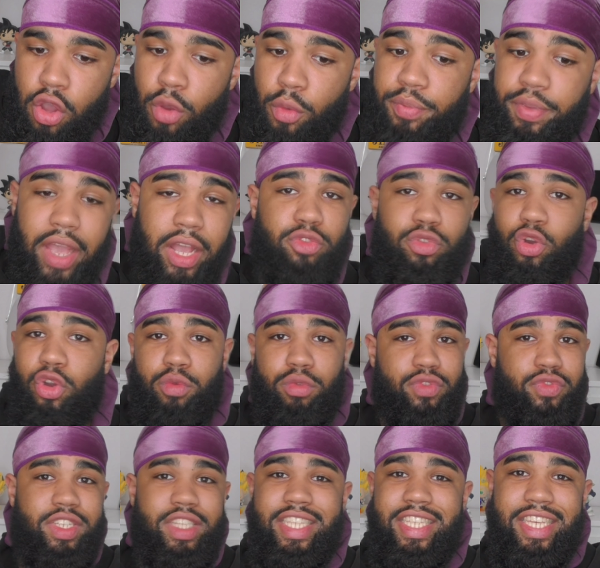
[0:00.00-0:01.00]
Bientôt, comme
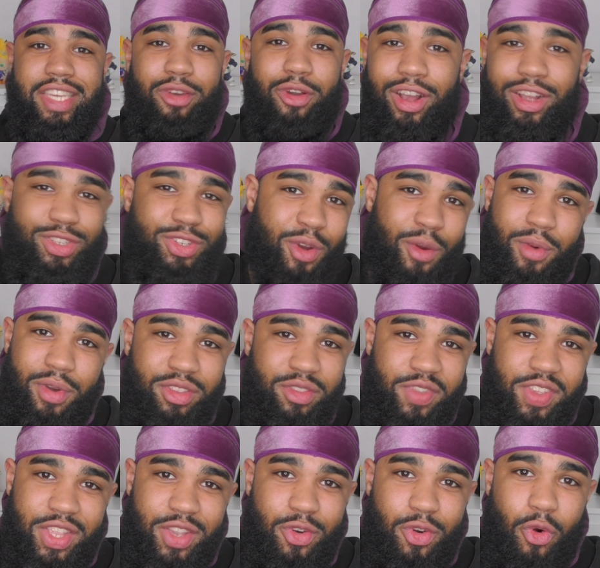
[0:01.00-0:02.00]
je vous l'ai dit, il y aura sûrement une
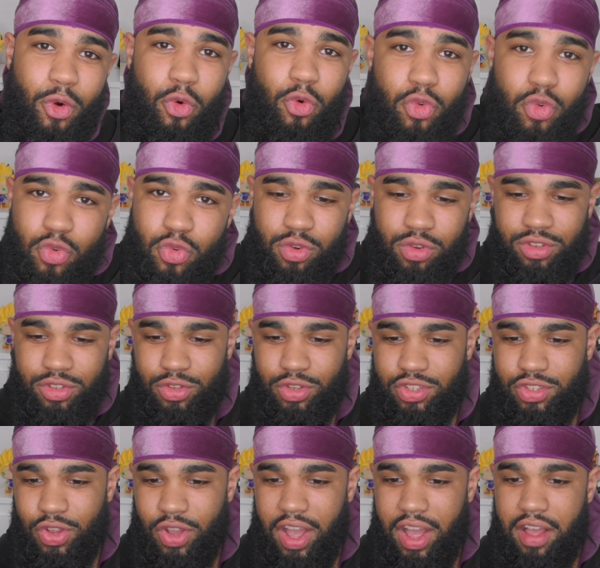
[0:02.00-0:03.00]
vidéo où ce
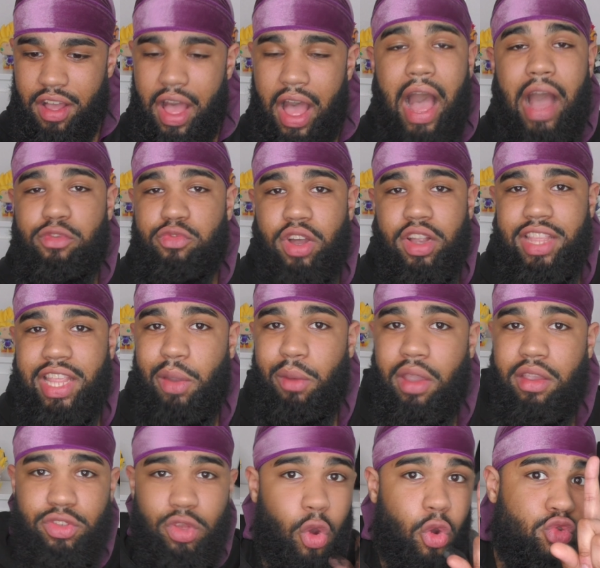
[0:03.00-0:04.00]
sera avoir des
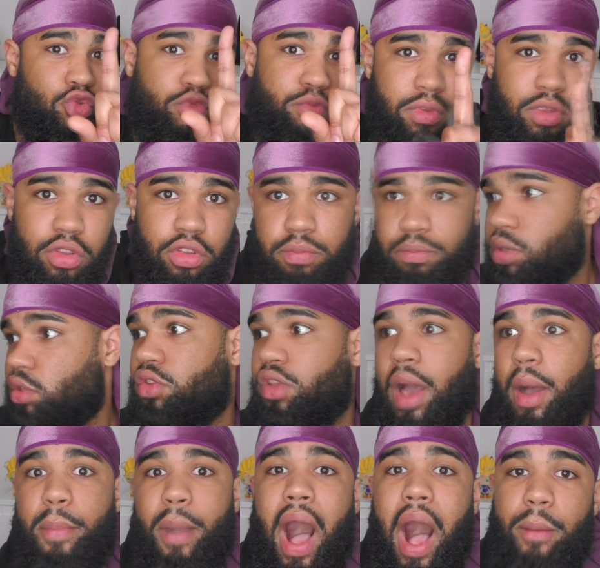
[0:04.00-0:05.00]
waves en une minute, parce
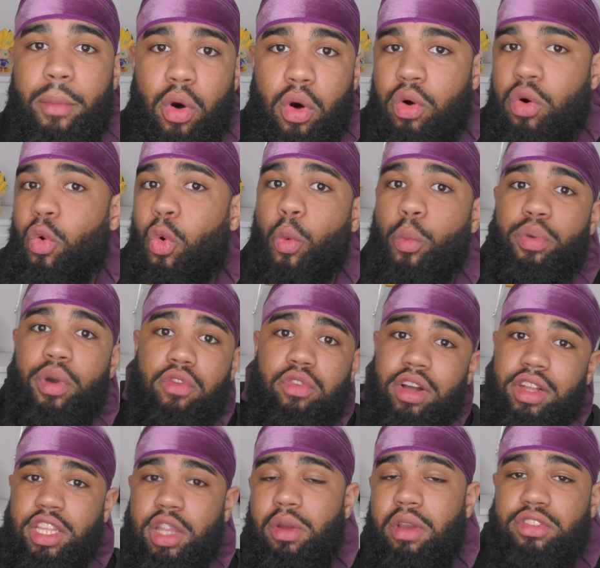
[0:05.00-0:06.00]
qu'apparemment, on peut
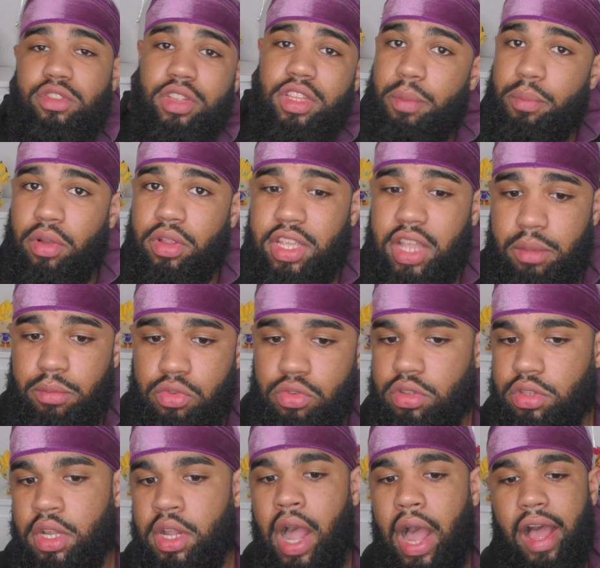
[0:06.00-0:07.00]
avoir des waves en n'importe quelle
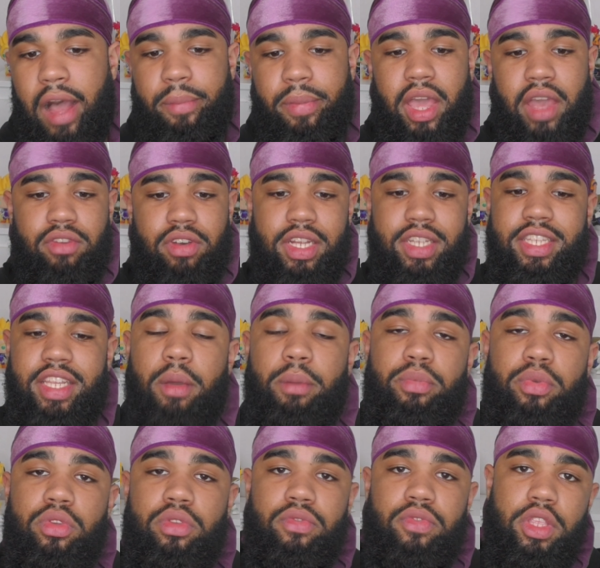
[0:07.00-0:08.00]
minute. Après, voilà, c'est un
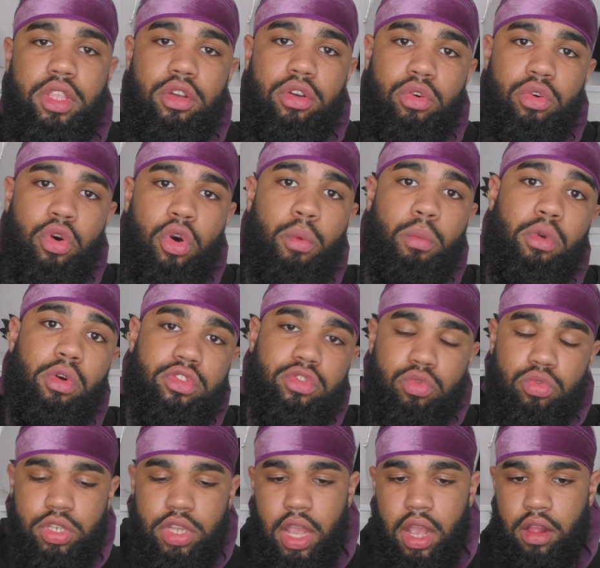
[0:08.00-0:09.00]
peu une vidéo
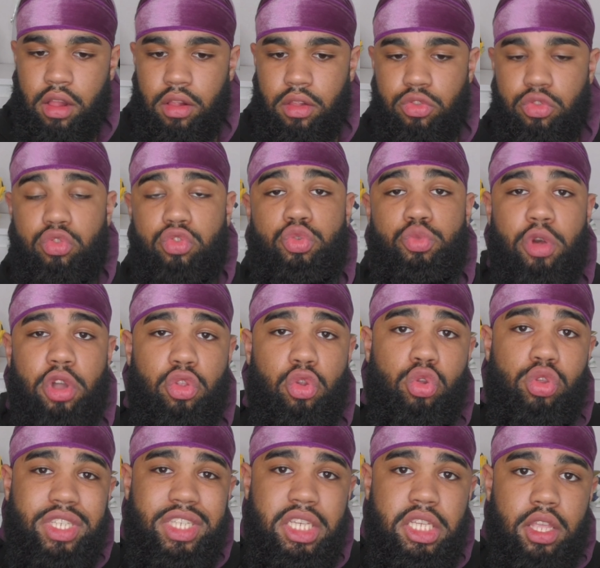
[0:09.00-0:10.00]
mensongère, du moins
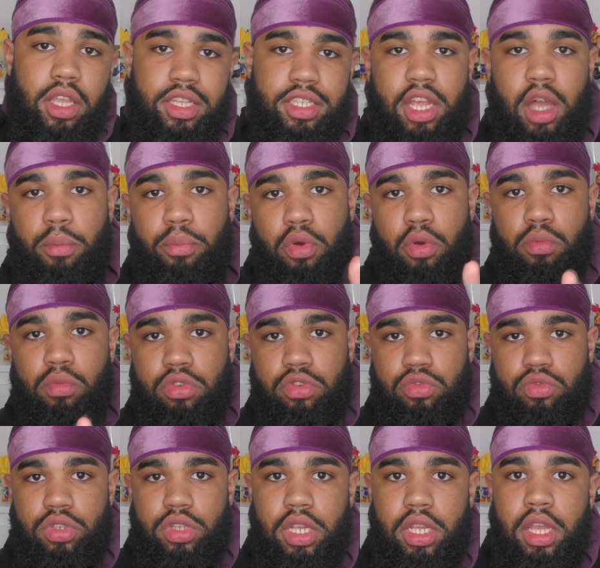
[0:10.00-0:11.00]
le titre, c'est un peu
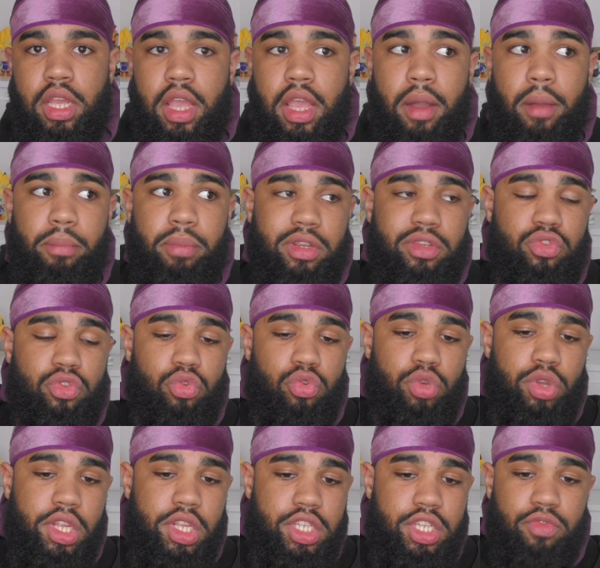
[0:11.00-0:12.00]
mensonger, parce
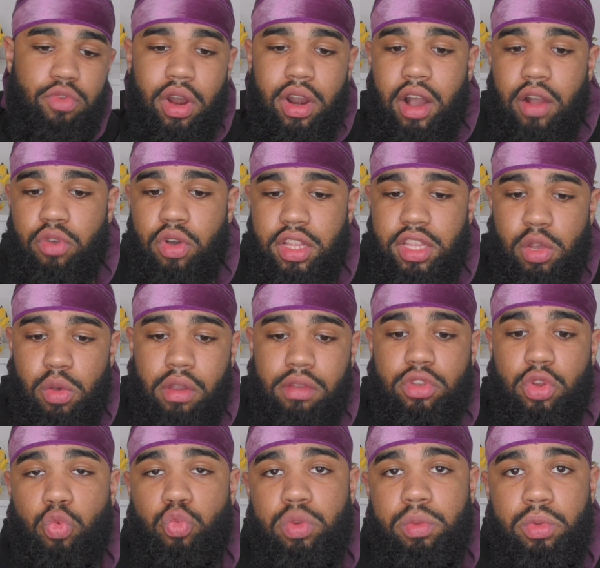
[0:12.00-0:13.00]
qu'il dit voilà avoir des waves
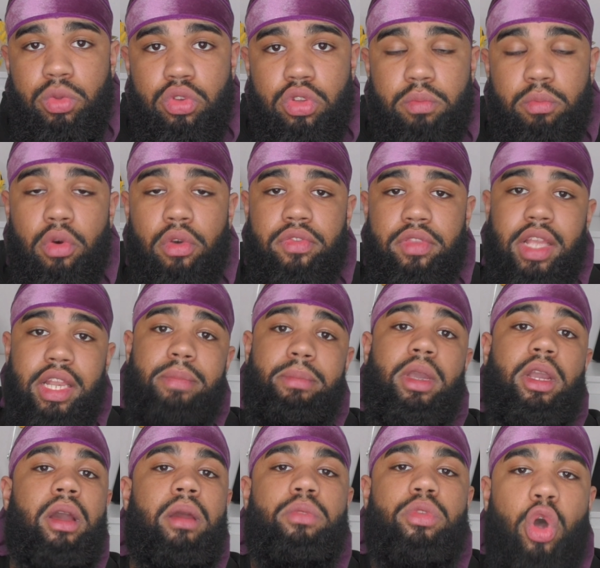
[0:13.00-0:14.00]
en 8 minutes, mais au final il met
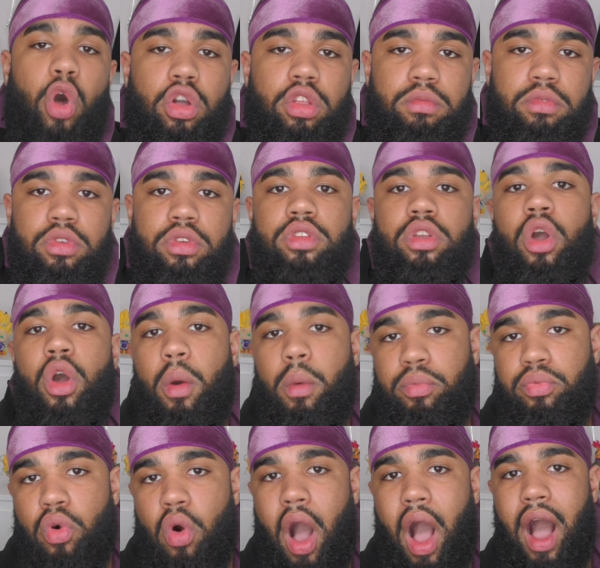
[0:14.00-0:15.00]
quand même 30 minutes
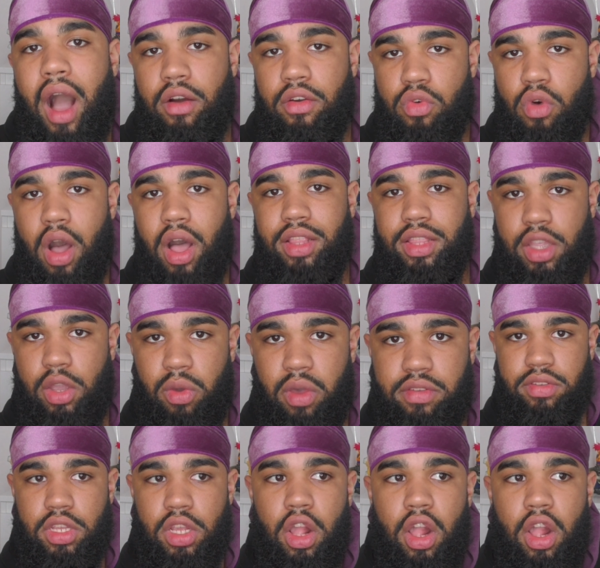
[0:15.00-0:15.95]
pour avoir des waves.